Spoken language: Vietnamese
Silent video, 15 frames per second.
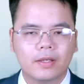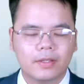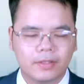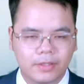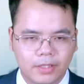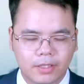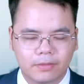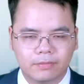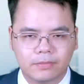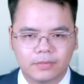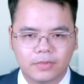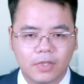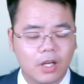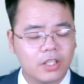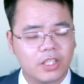Nhưng
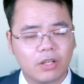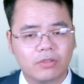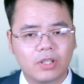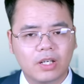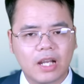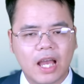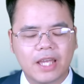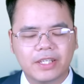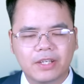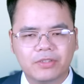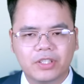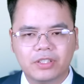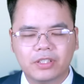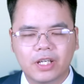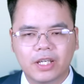ở chiều ngược lại, nếu
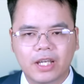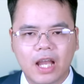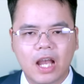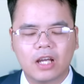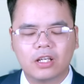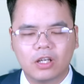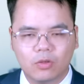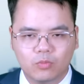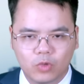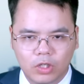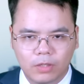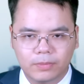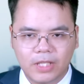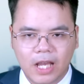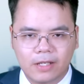như người Nga không muốn
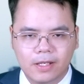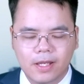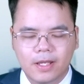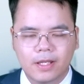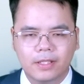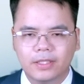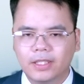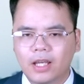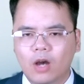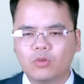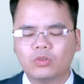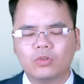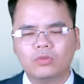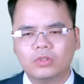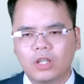hợp tác thì ông
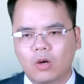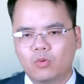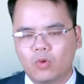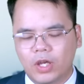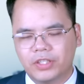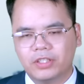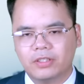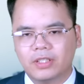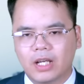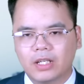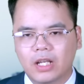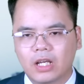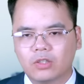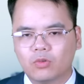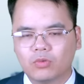cũng không loại trừ khả
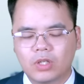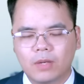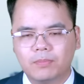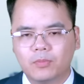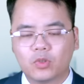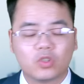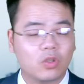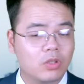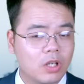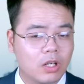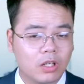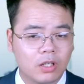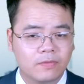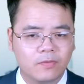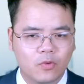năng cung cấp một số lượng
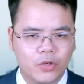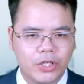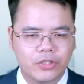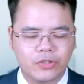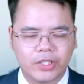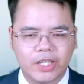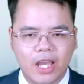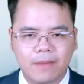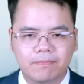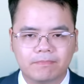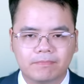lớn vũ khí cho Kiev.